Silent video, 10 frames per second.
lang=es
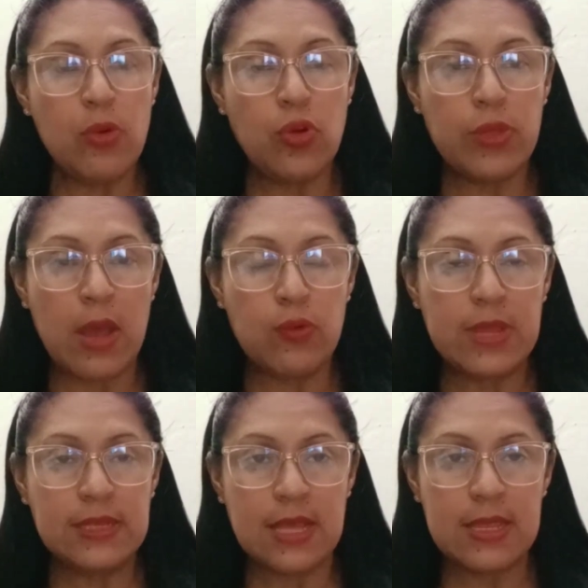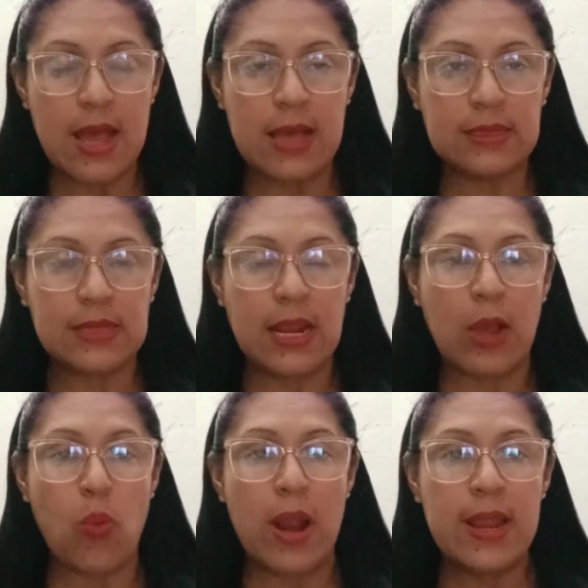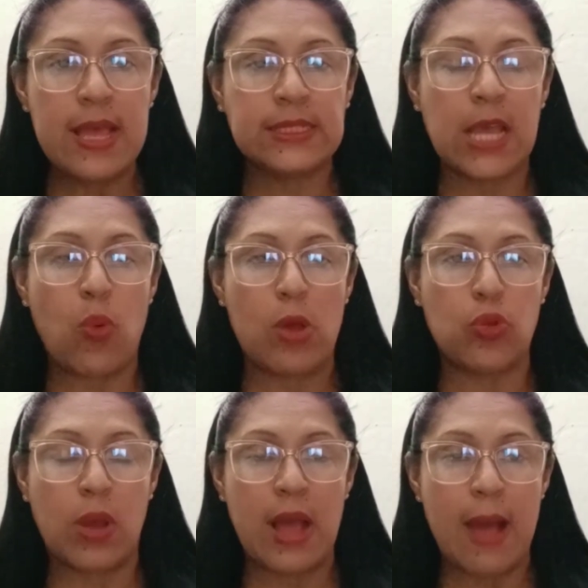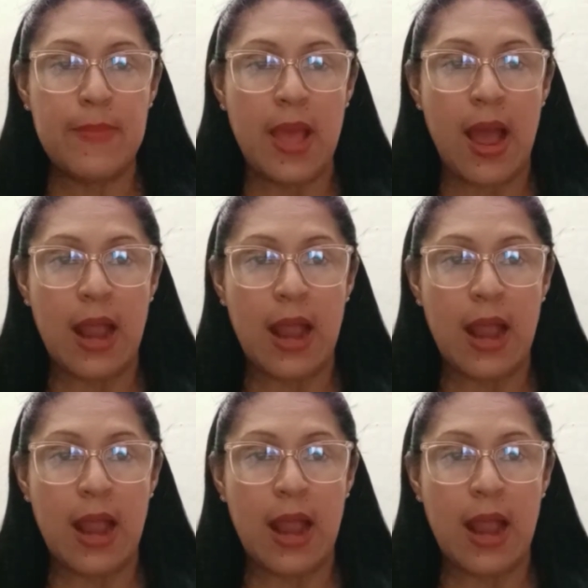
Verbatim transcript: nos deja una enseñanza, la cual es que cuando cambias